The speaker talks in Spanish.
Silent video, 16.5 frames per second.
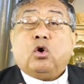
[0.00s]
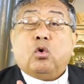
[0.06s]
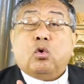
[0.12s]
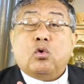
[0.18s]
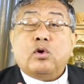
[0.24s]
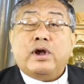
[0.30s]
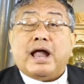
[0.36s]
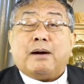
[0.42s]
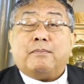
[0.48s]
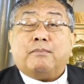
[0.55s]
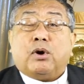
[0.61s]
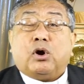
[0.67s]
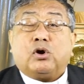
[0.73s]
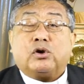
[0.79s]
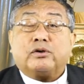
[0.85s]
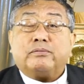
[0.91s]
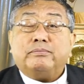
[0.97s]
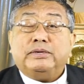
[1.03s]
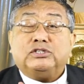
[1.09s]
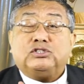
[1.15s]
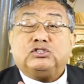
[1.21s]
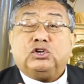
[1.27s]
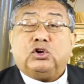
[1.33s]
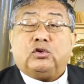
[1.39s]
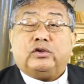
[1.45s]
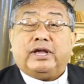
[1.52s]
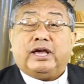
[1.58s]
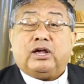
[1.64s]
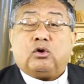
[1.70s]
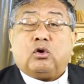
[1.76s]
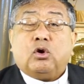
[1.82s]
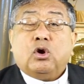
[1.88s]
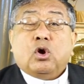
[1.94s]
un amor
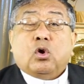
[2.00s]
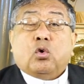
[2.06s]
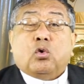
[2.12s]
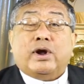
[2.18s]
misionero,